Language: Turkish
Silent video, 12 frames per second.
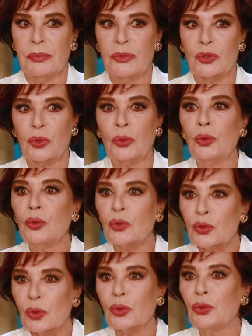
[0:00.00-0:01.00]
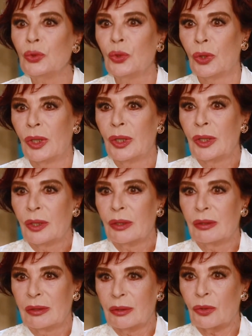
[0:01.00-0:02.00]
sorunu, sorunu
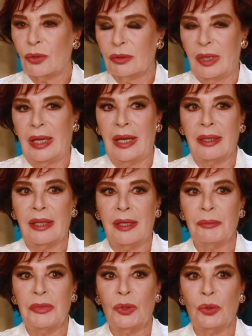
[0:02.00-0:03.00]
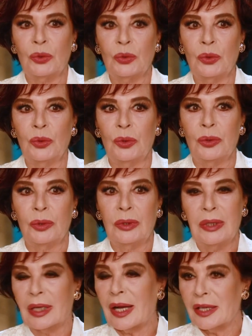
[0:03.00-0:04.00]
e, ele alan bir
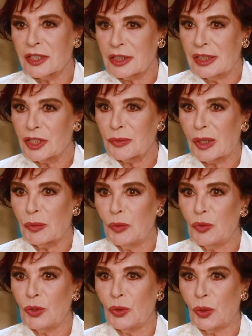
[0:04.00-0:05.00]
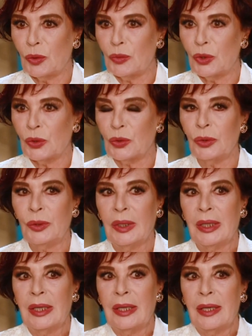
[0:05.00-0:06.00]
konuyla karşılaşmak mümkün olmuyordu.
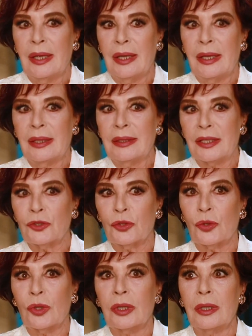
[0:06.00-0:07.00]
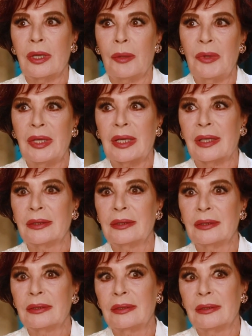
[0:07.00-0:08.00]
E, daha çok e,
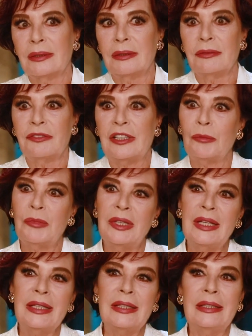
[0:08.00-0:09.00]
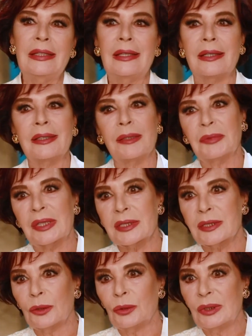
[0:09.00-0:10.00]
Amerikan e, filmlerinin
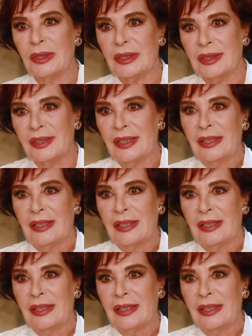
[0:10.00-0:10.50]
adaptasyonları